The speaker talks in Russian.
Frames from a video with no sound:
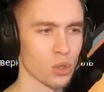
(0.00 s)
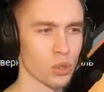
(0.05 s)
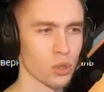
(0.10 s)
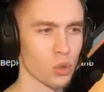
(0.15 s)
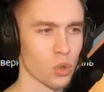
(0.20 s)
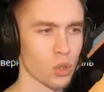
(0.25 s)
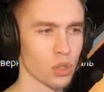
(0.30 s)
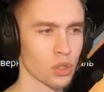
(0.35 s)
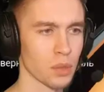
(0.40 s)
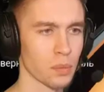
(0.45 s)

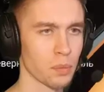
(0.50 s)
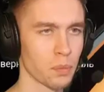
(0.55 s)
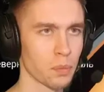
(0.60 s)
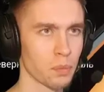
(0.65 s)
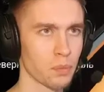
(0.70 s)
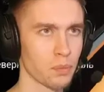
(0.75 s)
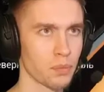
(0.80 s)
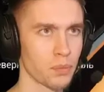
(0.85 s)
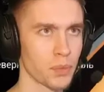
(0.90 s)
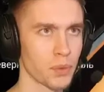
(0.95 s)
что-то около
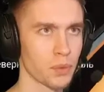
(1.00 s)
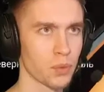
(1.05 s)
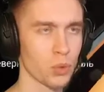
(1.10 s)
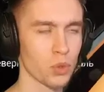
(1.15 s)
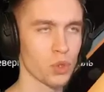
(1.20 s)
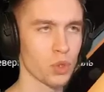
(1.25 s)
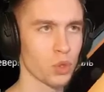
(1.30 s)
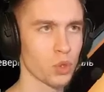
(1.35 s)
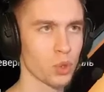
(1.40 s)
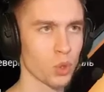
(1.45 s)

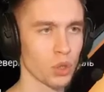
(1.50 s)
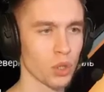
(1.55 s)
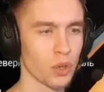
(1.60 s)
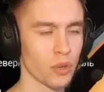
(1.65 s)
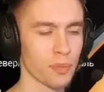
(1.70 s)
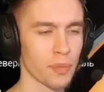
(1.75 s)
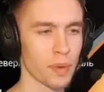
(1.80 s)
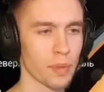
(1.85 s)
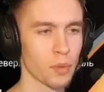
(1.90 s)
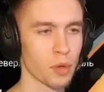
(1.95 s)
200
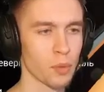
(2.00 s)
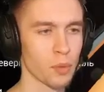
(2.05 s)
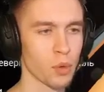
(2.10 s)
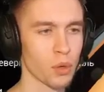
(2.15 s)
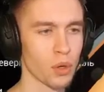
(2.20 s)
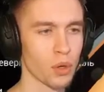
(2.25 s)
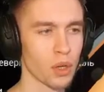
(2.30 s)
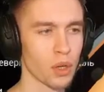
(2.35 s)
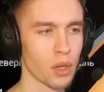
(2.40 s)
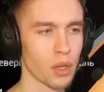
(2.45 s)
долларов,
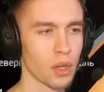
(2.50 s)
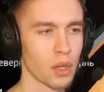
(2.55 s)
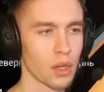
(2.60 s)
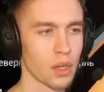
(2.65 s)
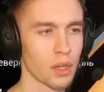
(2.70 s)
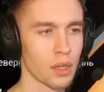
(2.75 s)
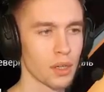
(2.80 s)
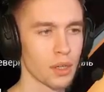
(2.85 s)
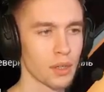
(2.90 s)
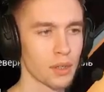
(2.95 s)
по-моему.
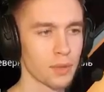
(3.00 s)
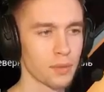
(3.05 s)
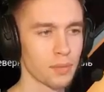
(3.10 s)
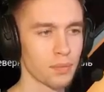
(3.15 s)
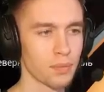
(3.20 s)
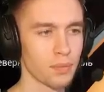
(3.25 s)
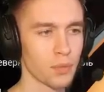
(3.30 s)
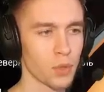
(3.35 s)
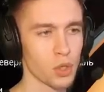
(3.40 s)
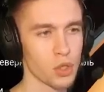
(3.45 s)

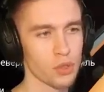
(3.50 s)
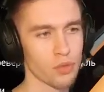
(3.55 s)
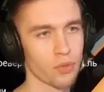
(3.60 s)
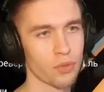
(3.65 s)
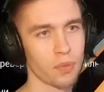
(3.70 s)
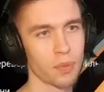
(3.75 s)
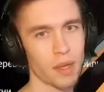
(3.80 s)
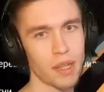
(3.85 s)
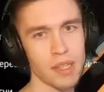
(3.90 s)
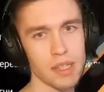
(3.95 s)
То есть,
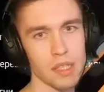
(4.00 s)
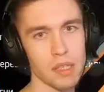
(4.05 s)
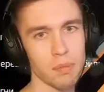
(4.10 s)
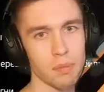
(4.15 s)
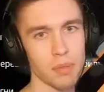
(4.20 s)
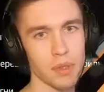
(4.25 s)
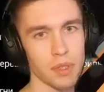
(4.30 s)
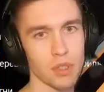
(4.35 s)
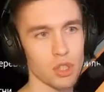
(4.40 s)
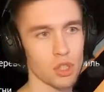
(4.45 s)
в
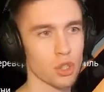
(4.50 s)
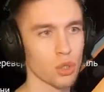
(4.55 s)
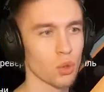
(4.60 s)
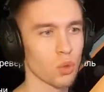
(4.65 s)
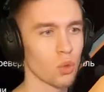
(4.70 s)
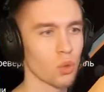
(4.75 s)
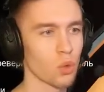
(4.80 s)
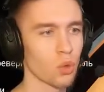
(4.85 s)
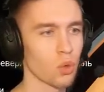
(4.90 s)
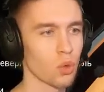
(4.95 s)
принципе,
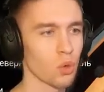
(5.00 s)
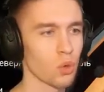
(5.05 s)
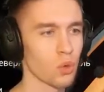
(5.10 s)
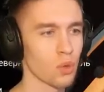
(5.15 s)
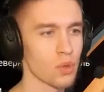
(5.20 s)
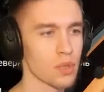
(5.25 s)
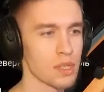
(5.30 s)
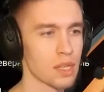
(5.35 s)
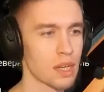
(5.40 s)
что